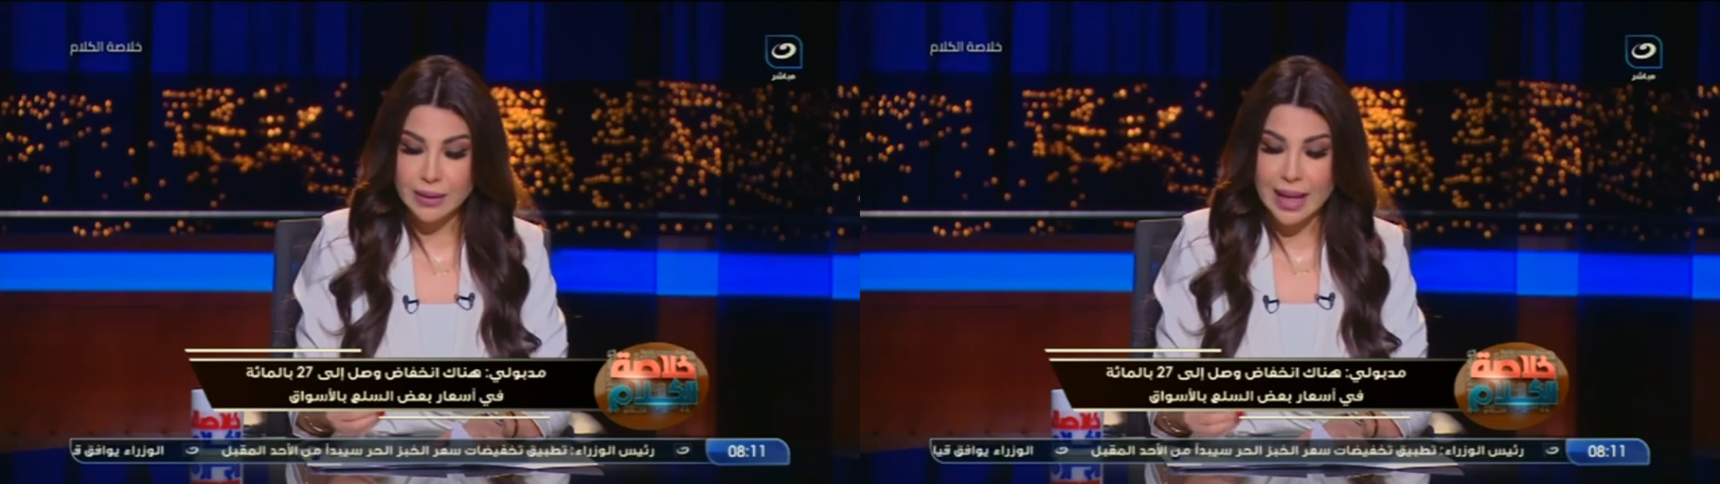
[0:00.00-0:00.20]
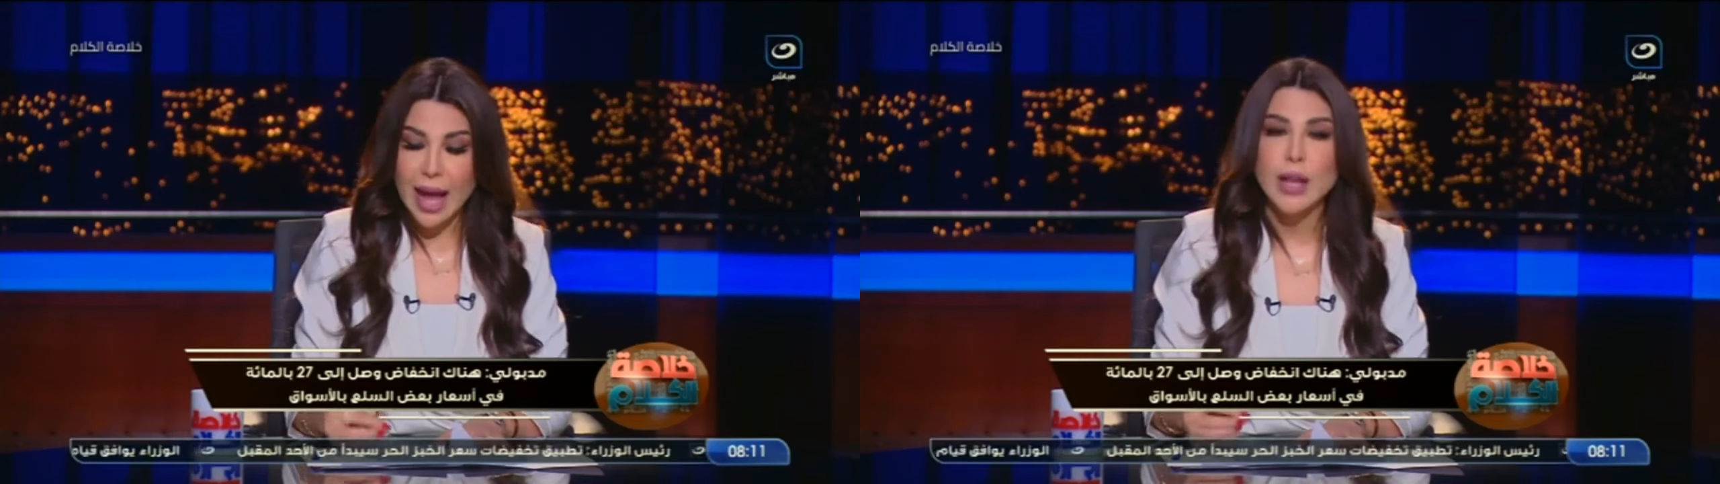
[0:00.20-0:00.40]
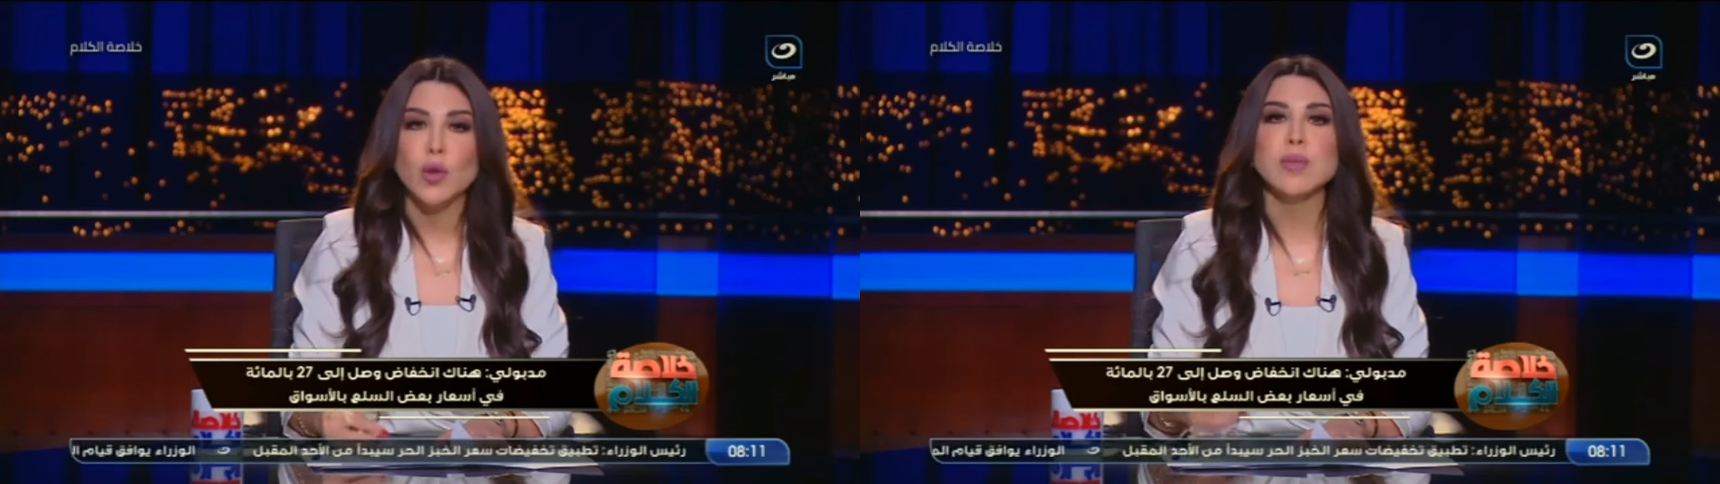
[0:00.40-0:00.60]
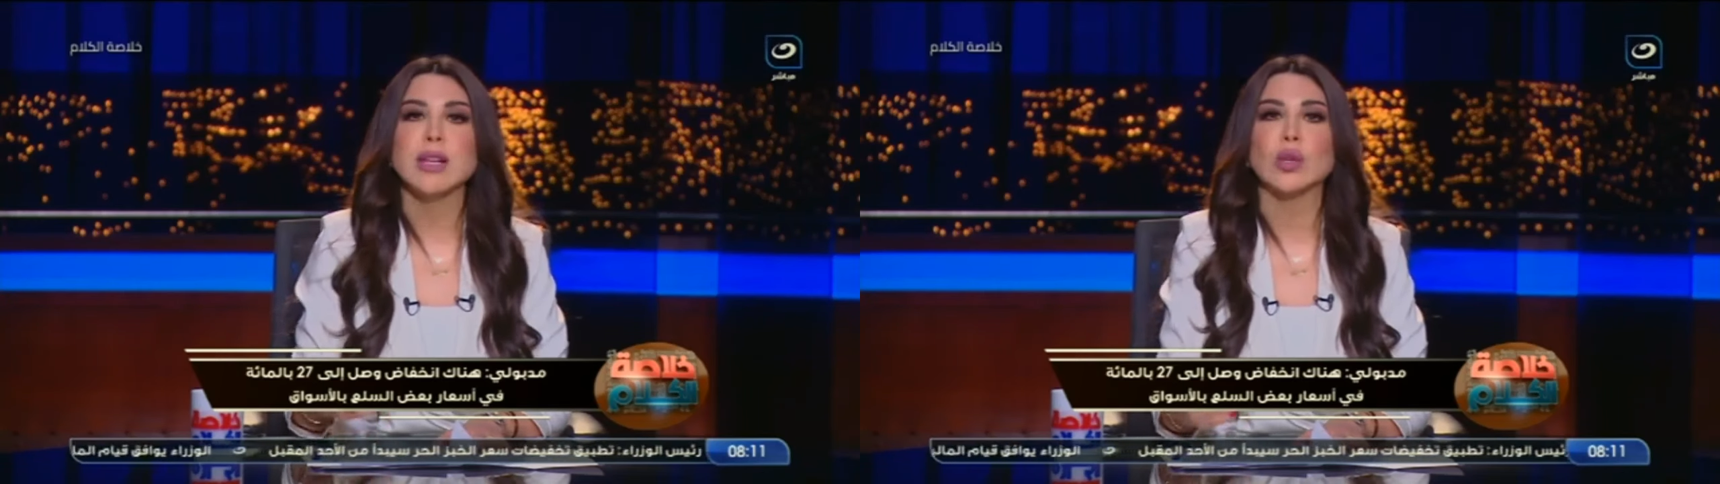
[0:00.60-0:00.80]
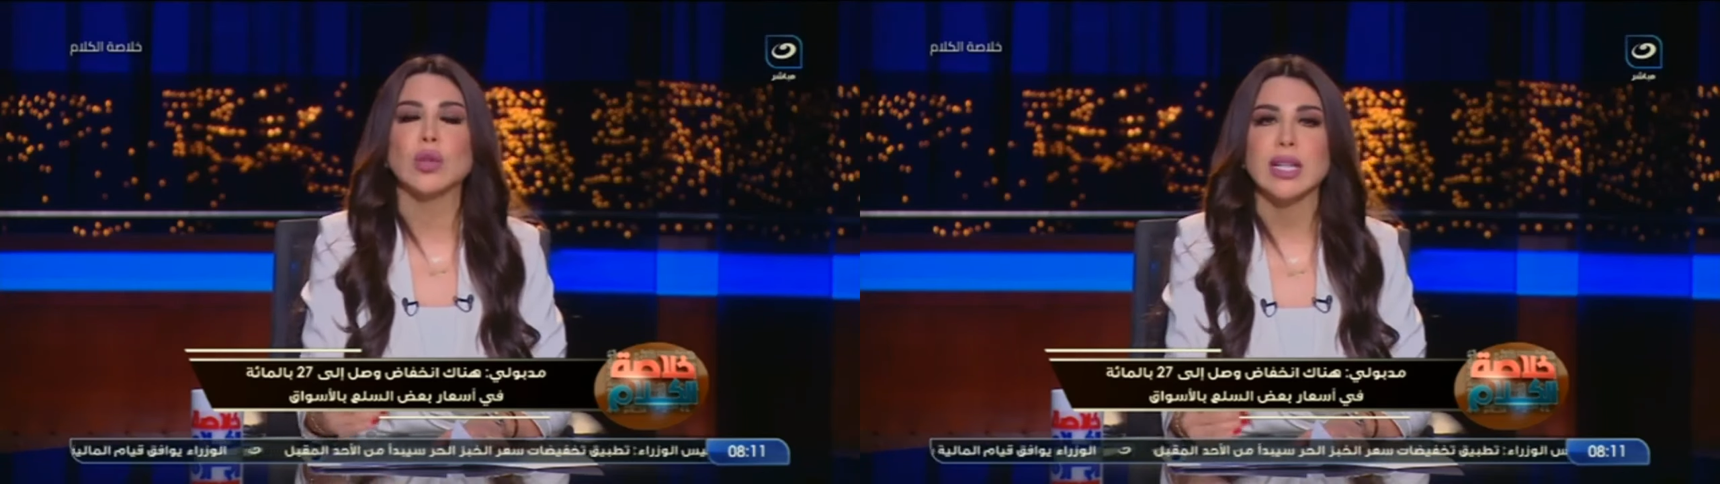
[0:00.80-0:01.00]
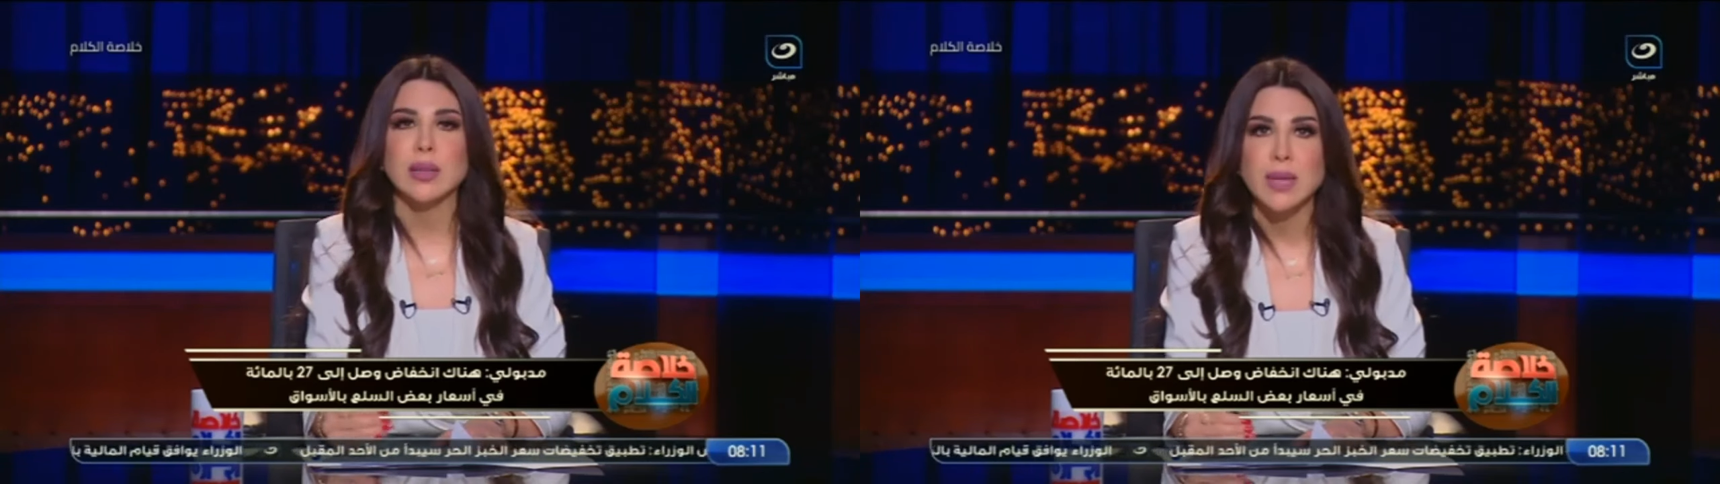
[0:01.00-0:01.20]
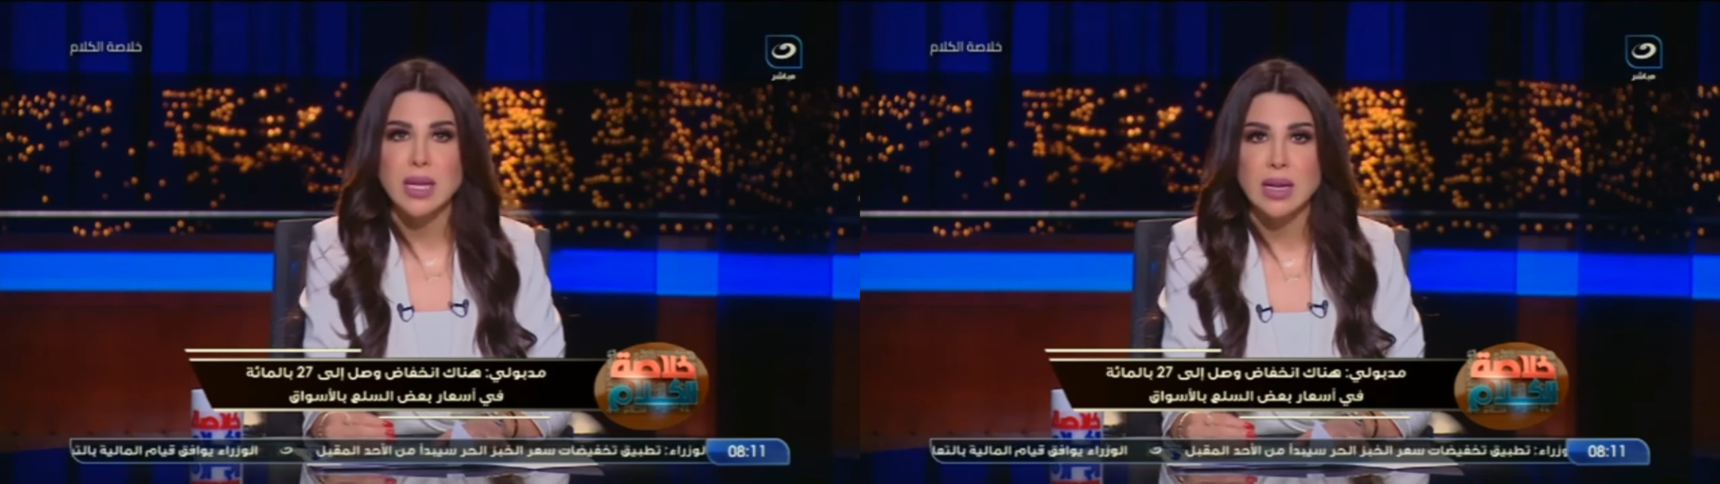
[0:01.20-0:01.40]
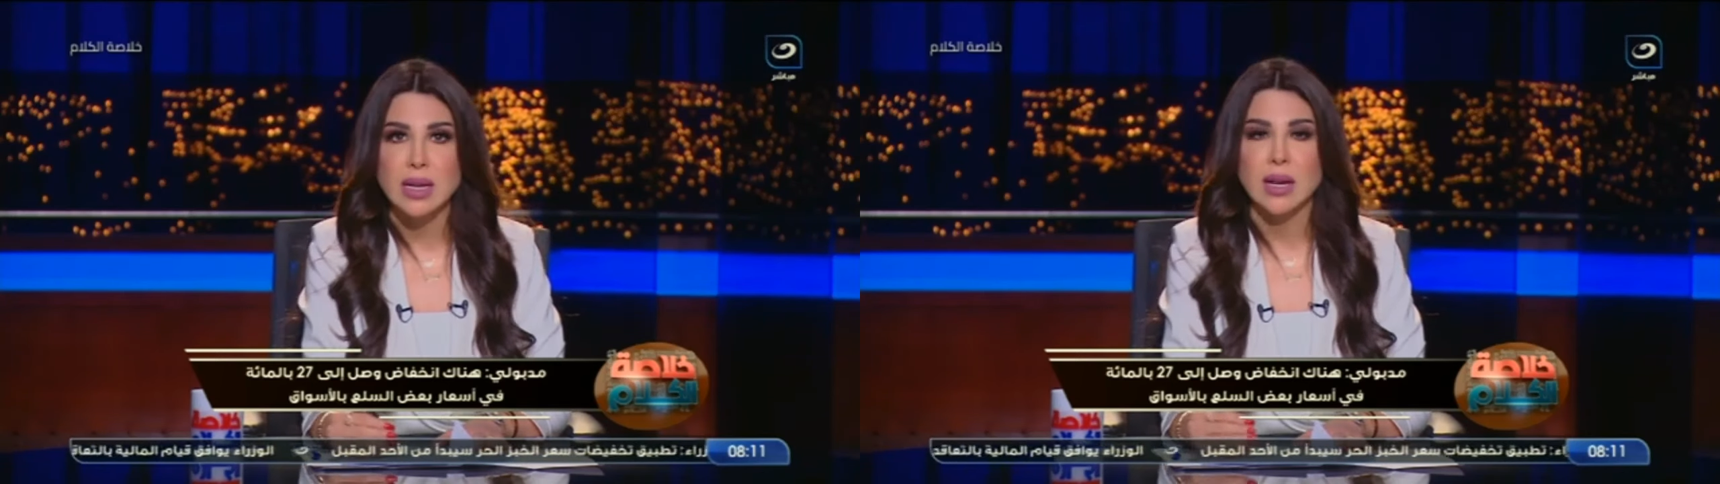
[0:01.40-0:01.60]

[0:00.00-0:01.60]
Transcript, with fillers: ده هيكون مسؤوليه مين